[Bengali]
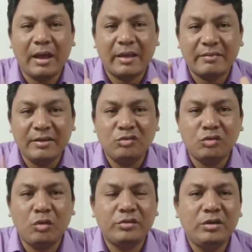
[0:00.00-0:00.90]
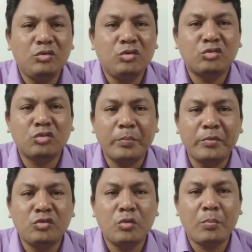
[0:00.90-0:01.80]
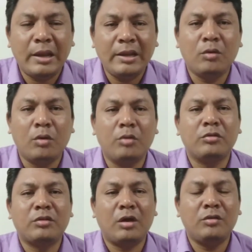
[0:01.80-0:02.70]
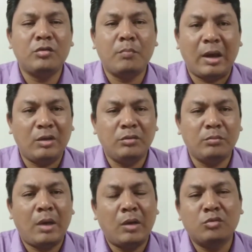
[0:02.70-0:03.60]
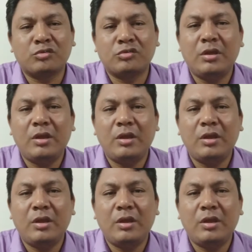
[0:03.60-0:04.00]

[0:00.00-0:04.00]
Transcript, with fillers: আচ্ছা ঈশ্বর তিনি যদি সব কিছুর মালিক হন তাহলে তো মানুষ